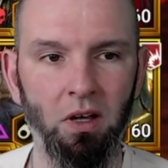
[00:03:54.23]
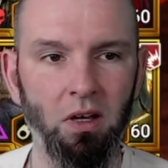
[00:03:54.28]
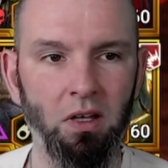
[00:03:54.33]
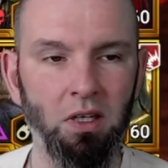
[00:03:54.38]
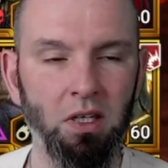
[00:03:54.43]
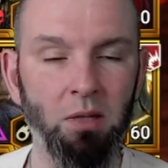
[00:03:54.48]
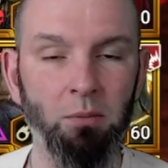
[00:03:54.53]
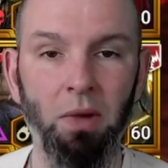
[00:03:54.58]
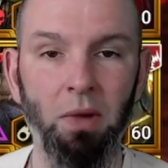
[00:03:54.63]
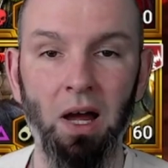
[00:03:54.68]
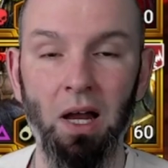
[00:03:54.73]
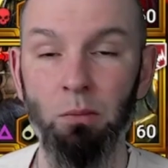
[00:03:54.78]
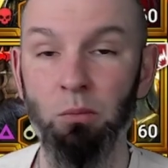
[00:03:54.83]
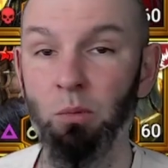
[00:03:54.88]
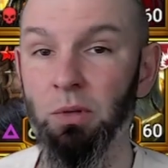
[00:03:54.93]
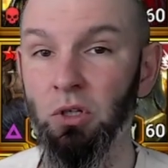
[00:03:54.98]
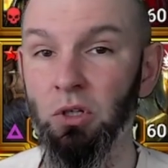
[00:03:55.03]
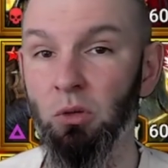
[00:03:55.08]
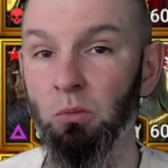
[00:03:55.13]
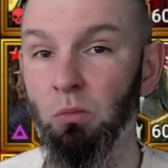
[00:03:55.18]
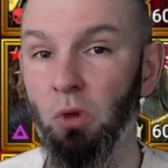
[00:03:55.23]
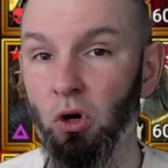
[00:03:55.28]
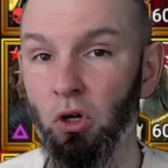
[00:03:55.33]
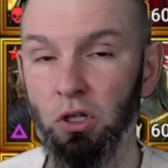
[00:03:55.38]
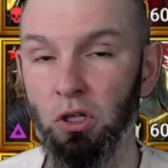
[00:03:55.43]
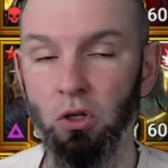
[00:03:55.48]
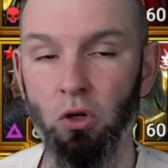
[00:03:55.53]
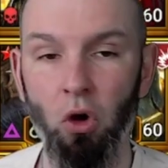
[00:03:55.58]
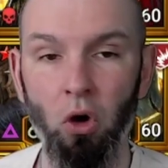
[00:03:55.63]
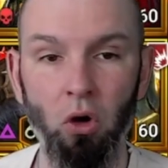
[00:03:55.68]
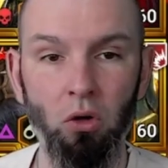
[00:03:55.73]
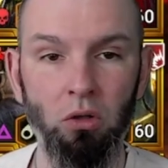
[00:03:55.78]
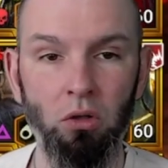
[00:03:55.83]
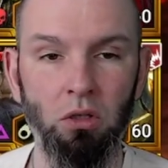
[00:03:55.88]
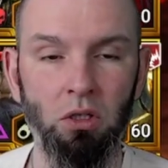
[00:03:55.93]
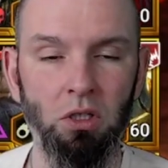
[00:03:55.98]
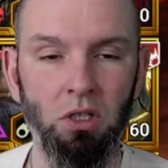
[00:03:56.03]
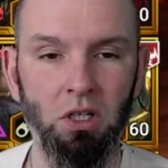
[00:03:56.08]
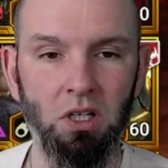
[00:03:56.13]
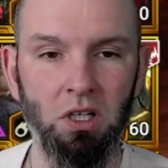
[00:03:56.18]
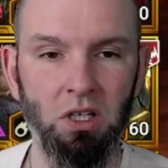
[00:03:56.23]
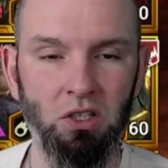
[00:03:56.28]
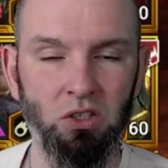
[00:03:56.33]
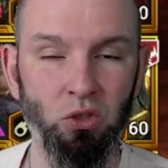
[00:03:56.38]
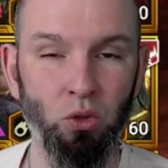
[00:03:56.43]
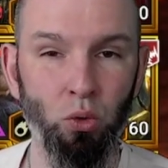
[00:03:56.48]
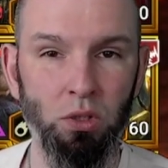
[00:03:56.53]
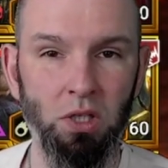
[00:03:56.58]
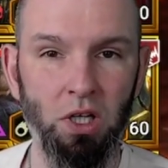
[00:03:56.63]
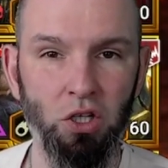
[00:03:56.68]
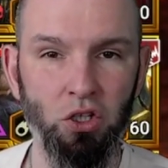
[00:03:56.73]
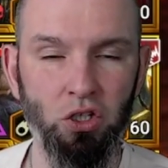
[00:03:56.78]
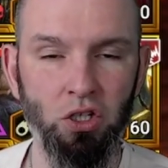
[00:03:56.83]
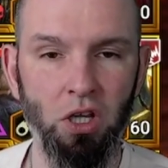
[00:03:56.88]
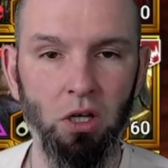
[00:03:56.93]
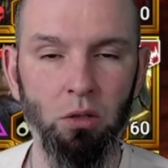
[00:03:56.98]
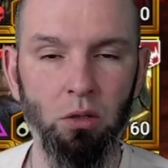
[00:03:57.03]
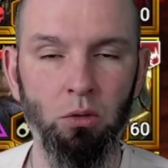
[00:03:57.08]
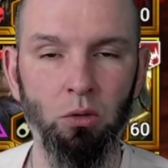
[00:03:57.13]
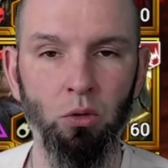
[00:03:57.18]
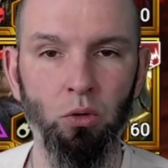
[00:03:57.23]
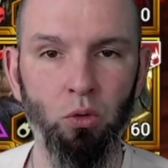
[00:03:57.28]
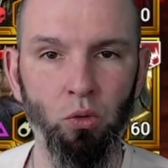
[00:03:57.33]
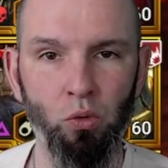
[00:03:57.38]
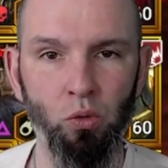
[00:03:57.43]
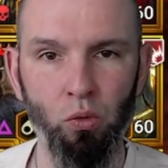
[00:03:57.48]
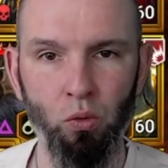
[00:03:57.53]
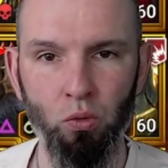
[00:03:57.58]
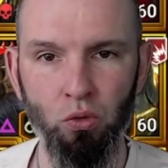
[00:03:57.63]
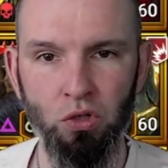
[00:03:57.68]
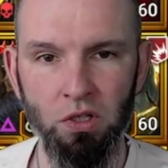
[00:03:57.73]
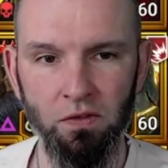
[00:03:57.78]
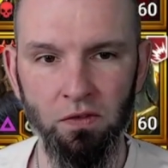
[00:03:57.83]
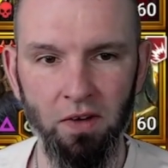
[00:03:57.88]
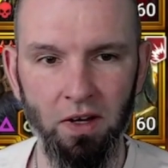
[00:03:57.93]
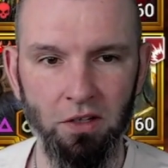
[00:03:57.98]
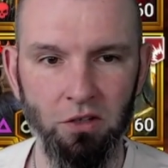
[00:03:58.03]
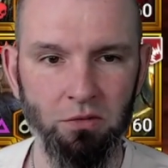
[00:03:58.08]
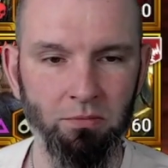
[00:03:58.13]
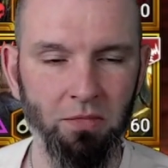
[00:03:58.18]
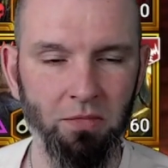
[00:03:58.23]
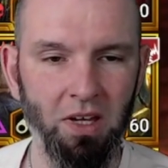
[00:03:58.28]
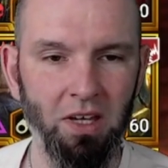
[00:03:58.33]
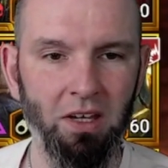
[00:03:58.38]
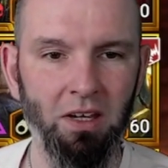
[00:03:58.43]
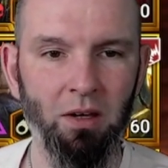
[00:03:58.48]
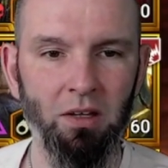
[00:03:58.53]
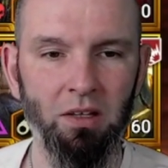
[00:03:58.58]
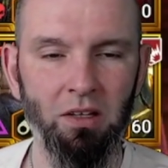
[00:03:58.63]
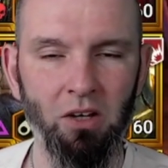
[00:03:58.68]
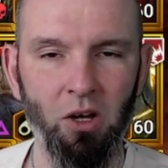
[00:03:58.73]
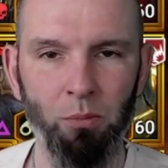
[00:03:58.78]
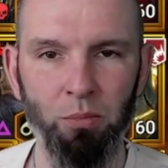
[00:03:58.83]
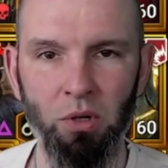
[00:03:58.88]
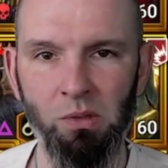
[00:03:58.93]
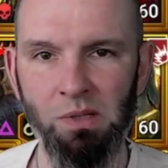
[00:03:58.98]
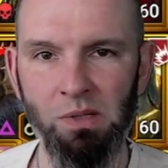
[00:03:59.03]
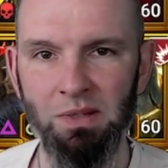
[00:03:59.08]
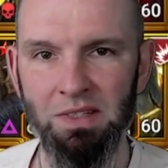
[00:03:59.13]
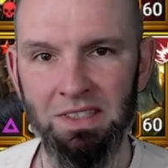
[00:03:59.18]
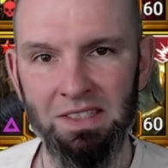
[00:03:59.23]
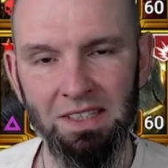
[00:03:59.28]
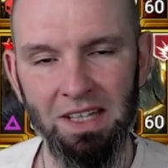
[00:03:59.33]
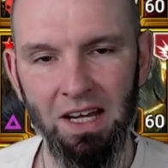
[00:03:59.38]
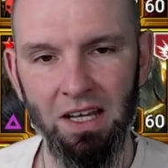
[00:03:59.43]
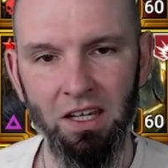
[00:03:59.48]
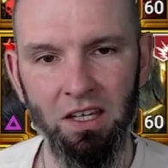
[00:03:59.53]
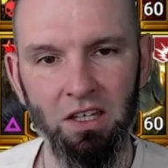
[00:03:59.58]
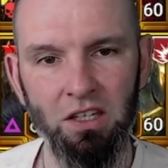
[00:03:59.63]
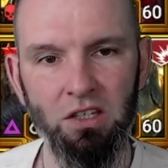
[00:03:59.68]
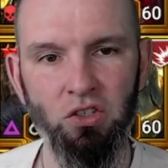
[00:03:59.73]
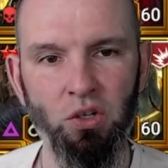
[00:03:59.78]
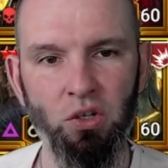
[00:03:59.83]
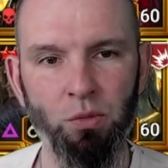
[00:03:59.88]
i, albo będą mogli go skutecznie używać. Tylko problem jest taki, że